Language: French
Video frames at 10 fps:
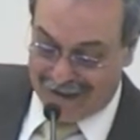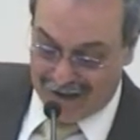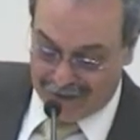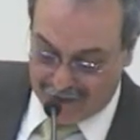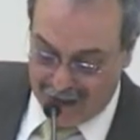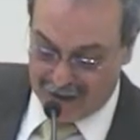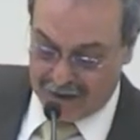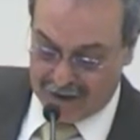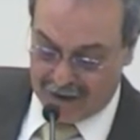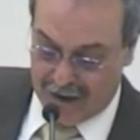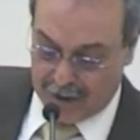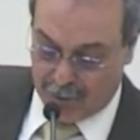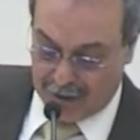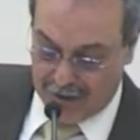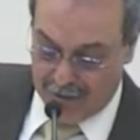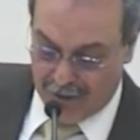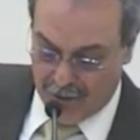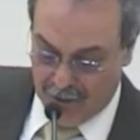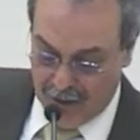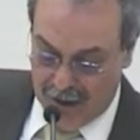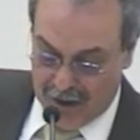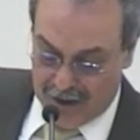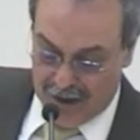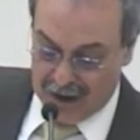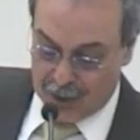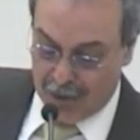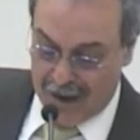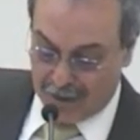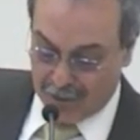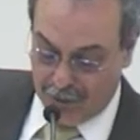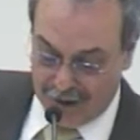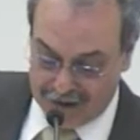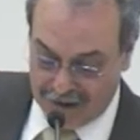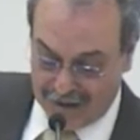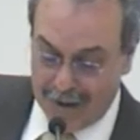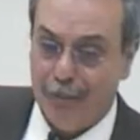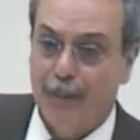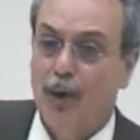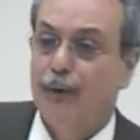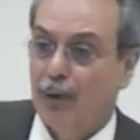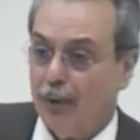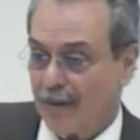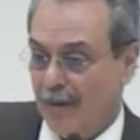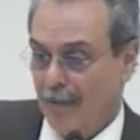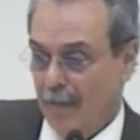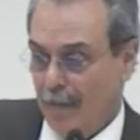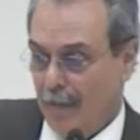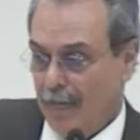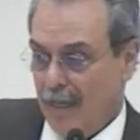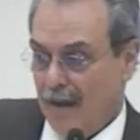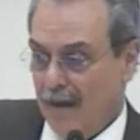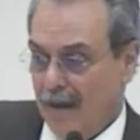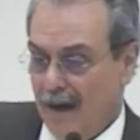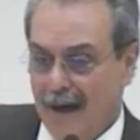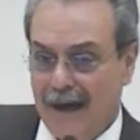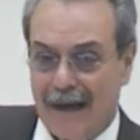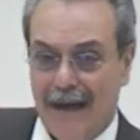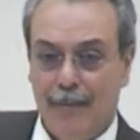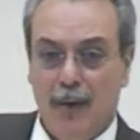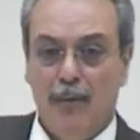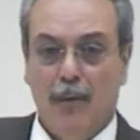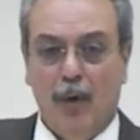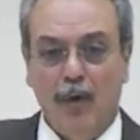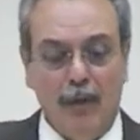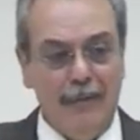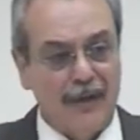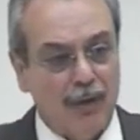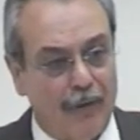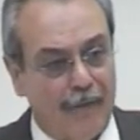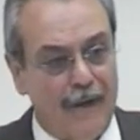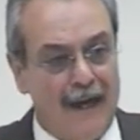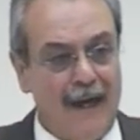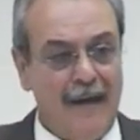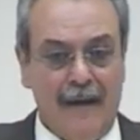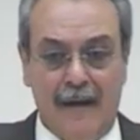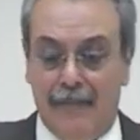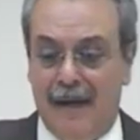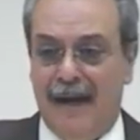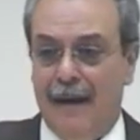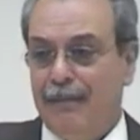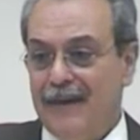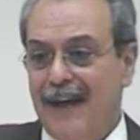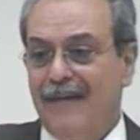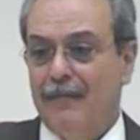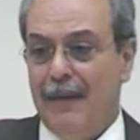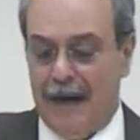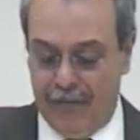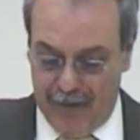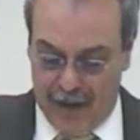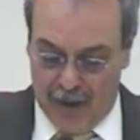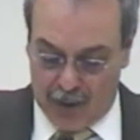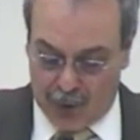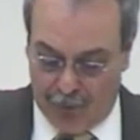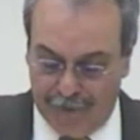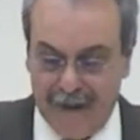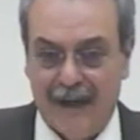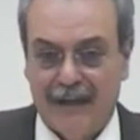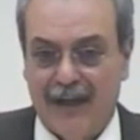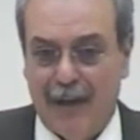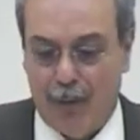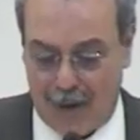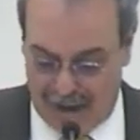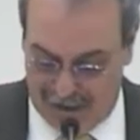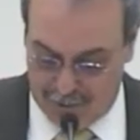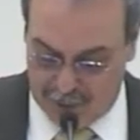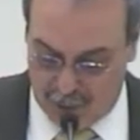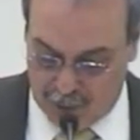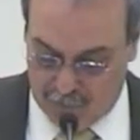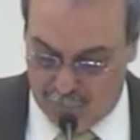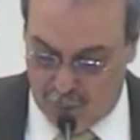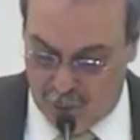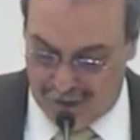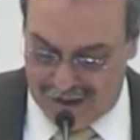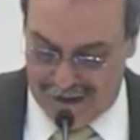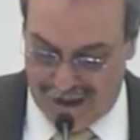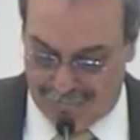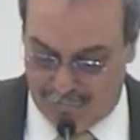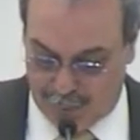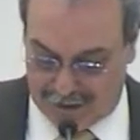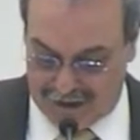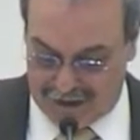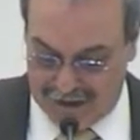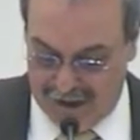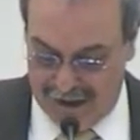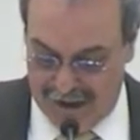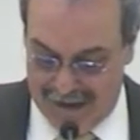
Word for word: pour que soit éclairé les yeux de votre esprit pour que vous puissiez d'abord connaître cela, mais avec un esprit de révélation.